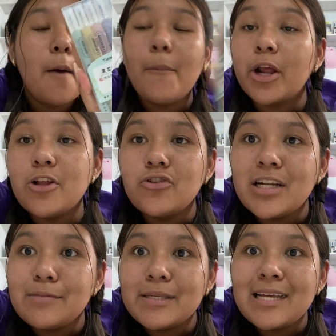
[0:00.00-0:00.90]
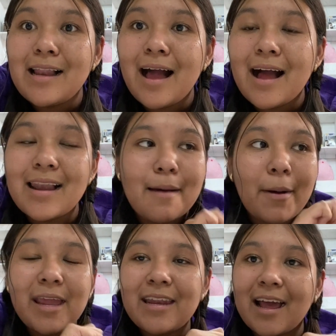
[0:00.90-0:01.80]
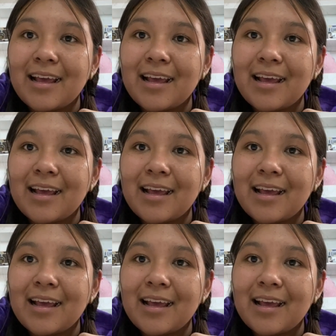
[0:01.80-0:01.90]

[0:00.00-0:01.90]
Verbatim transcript: porque no traspasan la, la página,